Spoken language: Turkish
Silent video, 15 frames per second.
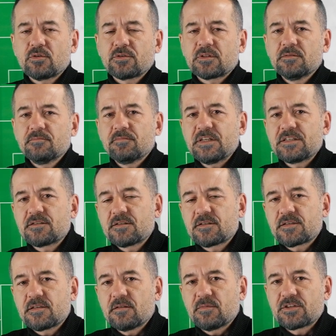Tottenham Manchester
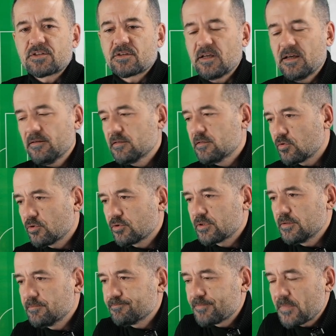City maçına.
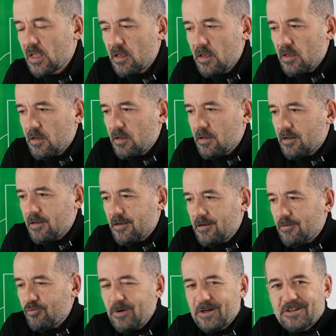Tottenham
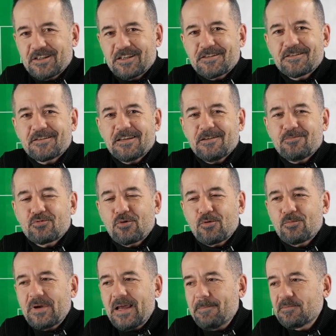bu maçta City'ye
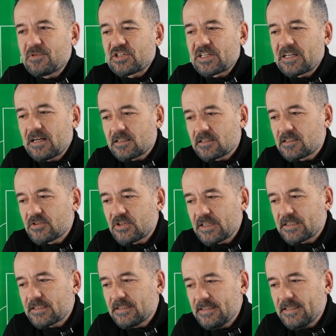problem
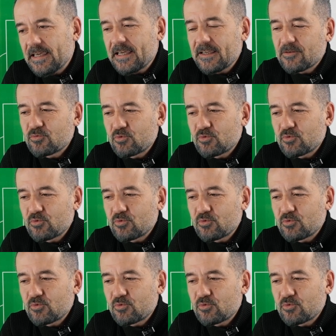çıkartacak diye